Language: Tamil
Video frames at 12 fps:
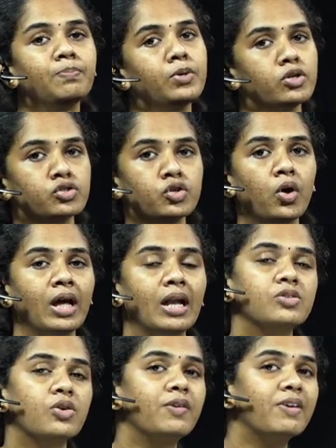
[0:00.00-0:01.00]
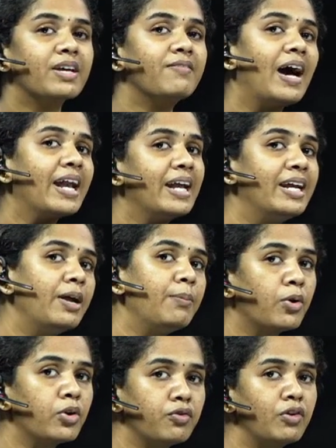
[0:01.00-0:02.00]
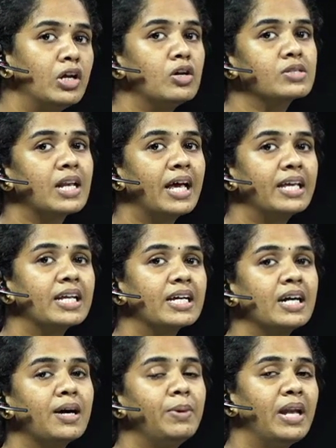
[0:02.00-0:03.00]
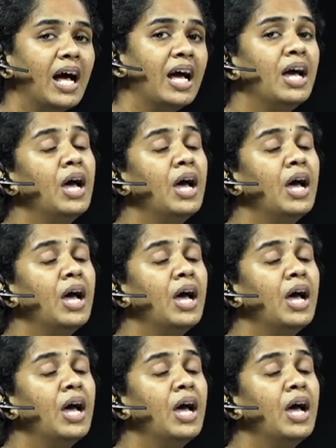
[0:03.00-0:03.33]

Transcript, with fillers: பியூஷ் கோயல் ஸோ இவருக்கு வேற என்னென்ன போர்ட்டோ போர்ட்டோஃபிலியோஸ்லாம் இருக்கு அப்படின்னா